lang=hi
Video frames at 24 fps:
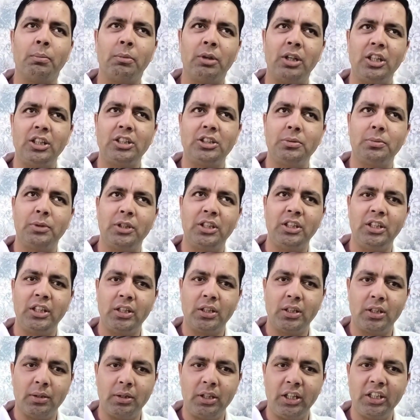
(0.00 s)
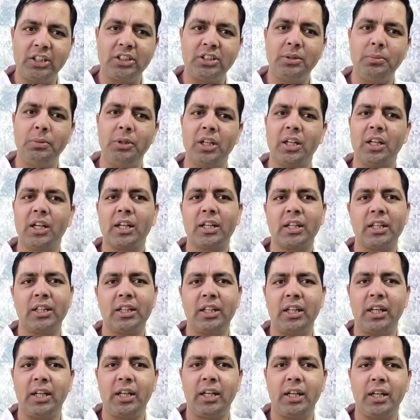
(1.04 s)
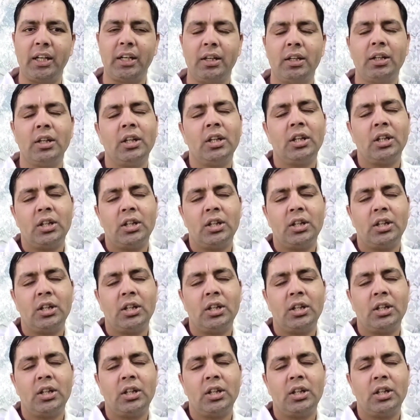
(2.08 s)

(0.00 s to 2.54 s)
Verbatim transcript: बड़ी सी बड़ी एसी भी लगा के दे रहे हैं